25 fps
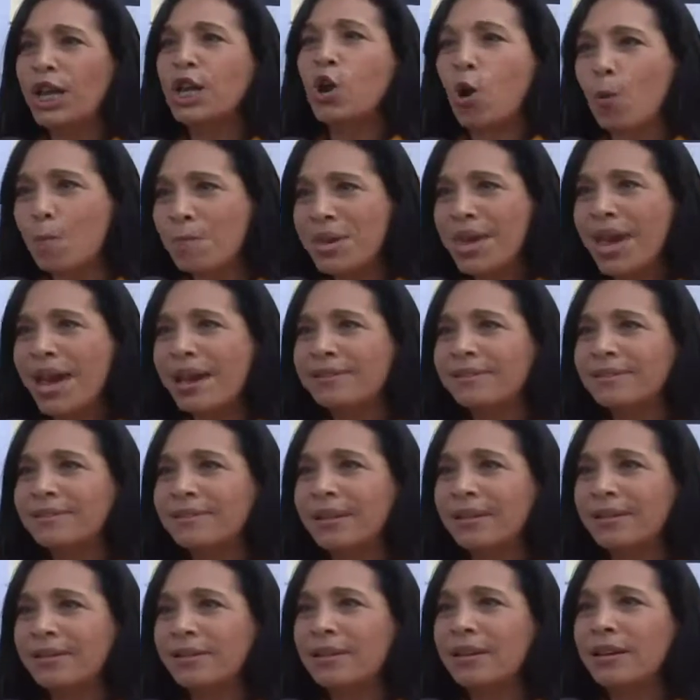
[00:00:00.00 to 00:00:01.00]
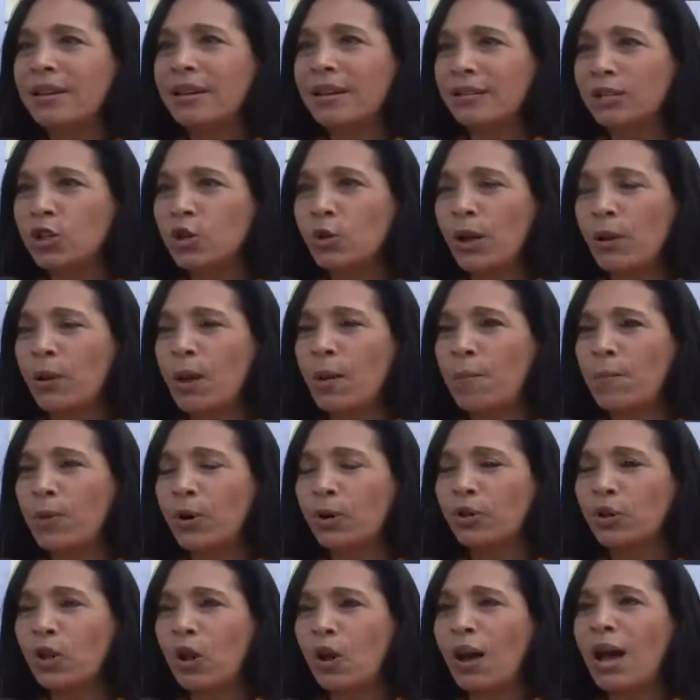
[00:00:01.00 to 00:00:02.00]
y comiencen de una vez por
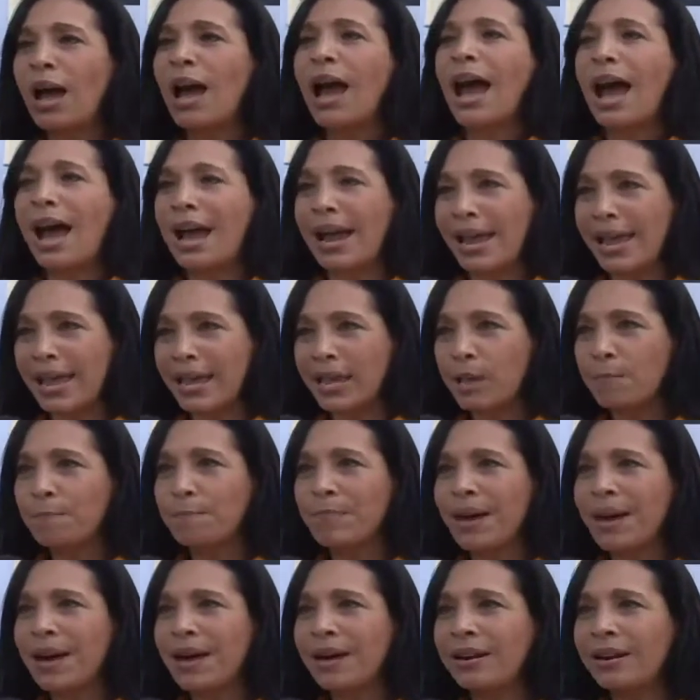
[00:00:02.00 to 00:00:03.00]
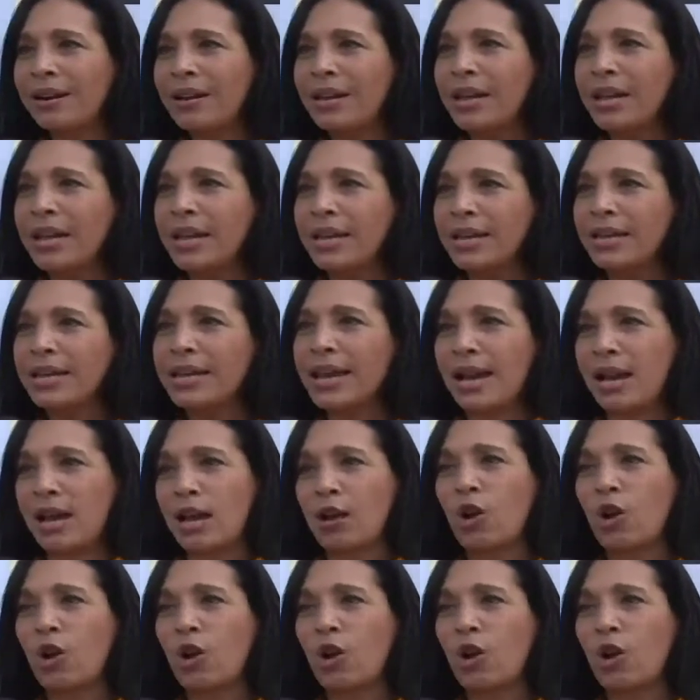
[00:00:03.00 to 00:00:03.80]
todas a equipar y a